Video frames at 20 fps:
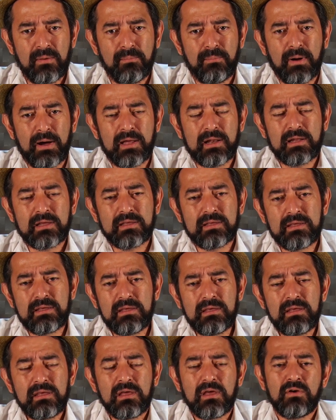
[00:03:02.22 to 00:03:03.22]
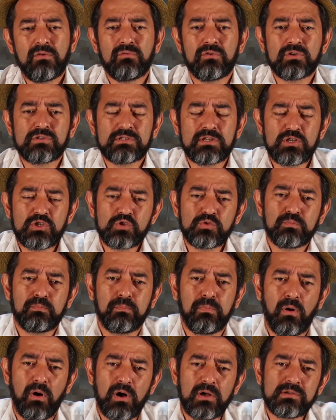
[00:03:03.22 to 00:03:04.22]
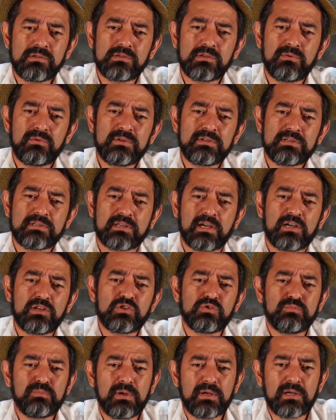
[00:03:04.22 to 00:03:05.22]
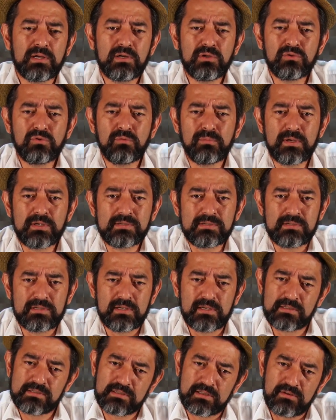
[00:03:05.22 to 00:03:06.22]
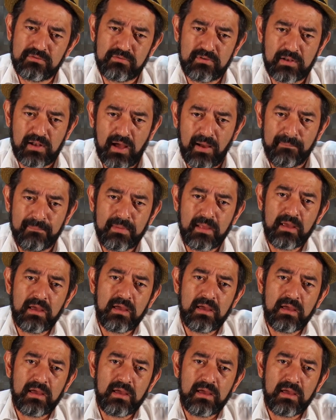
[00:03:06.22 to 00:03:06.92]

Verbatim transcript: para que vocês possam estar esperando o Messias que virá.